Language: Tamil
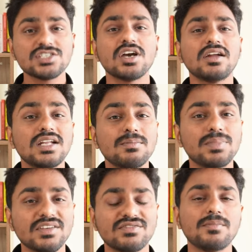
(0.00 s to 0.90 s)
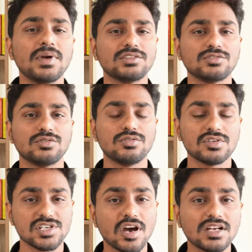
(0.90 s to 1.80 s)
ஷார்ட் டேர்ம் பர்ஃபார்மன்ஸ்க்கும்
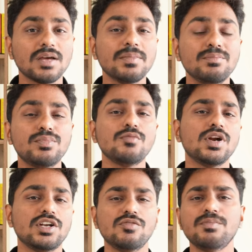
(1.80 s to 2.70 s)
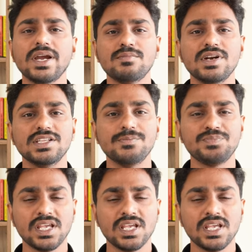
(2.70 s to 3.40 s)
ஷார்ட் டேர்ம் இம்ப்ரூவ்மெண்ட்டுக்கும் பயன்படுது